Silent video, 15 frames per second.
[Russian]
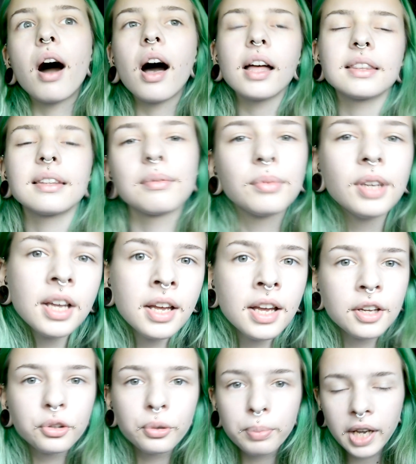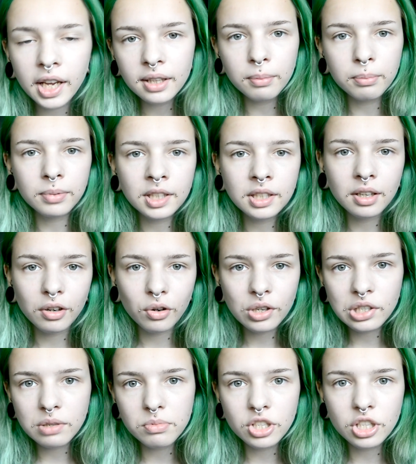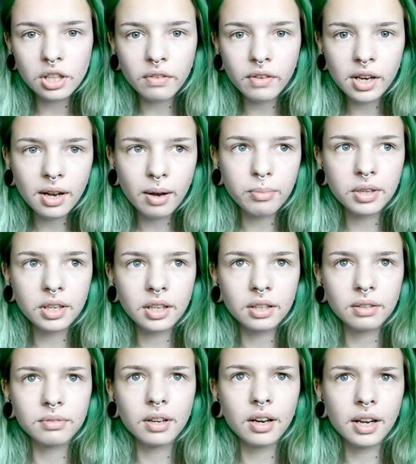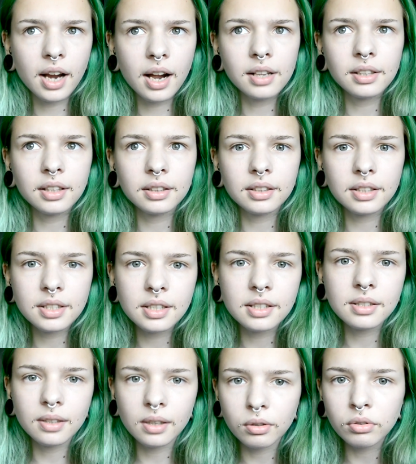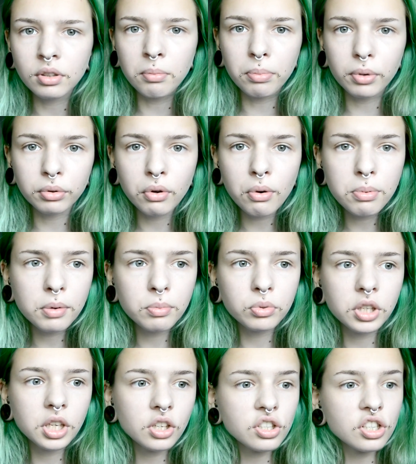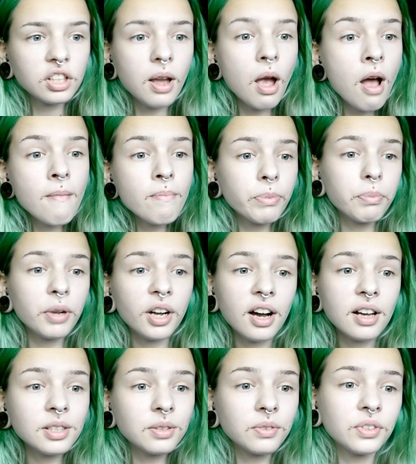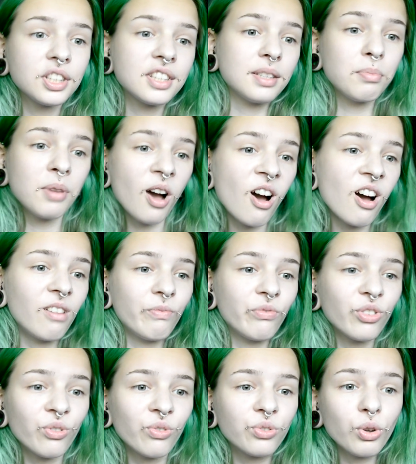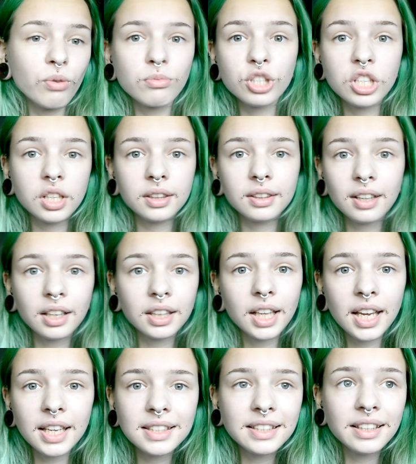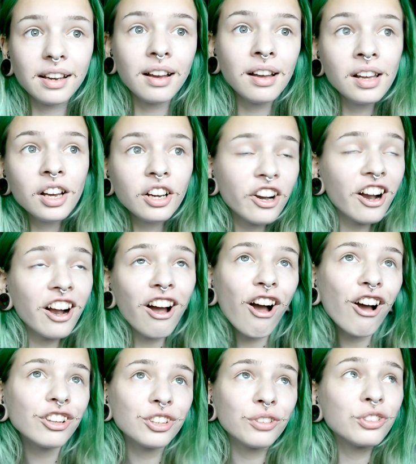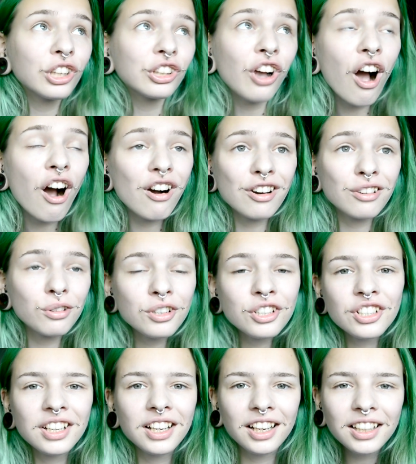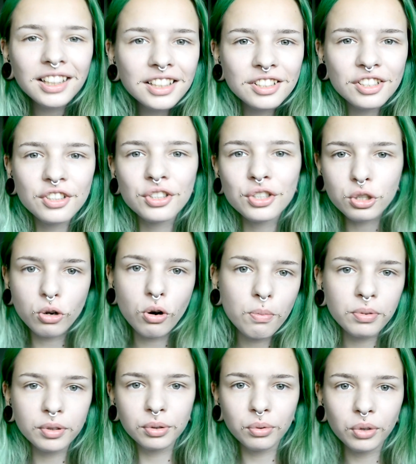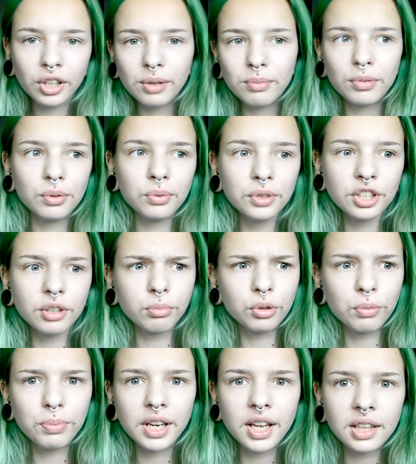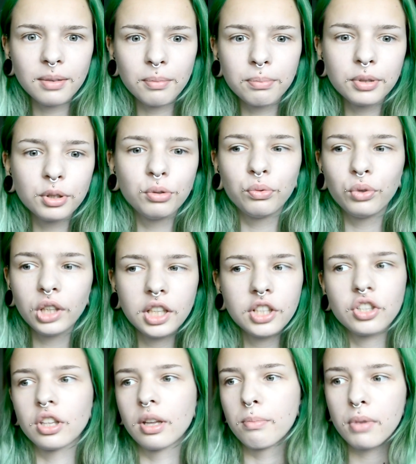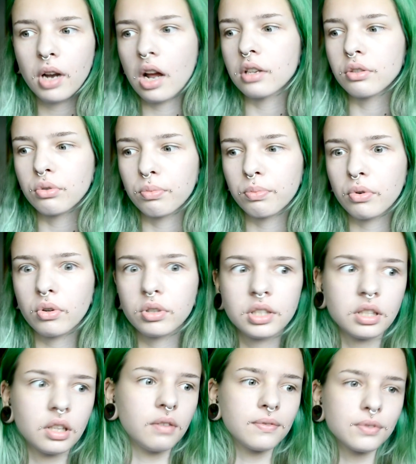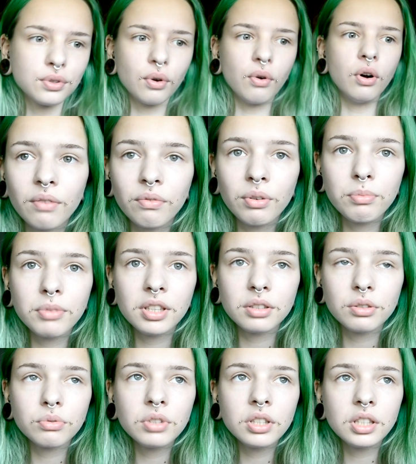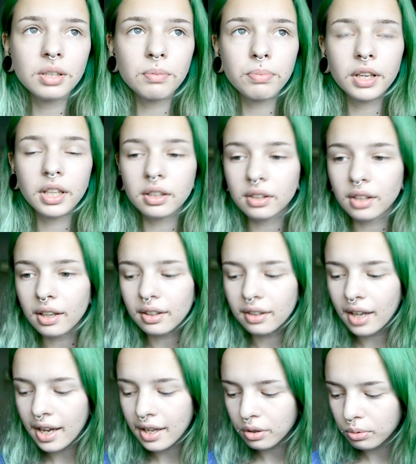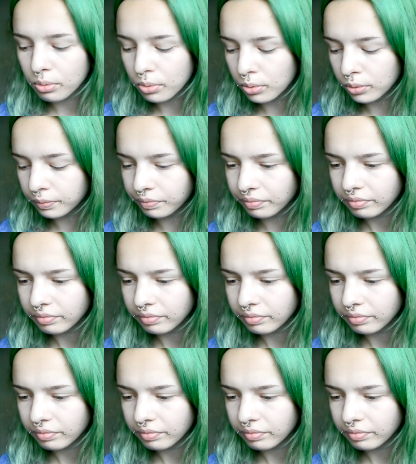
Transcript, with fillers: матом, но при этом быть хорошим человеком и реально относиться к людям по-доброму, нежели показывать себя в том же интернете, какая ты вся такая хорошая, лижешь жопы другим людям, но при этом быть двуличной мразью просто и все. Вы меня судите по интернету,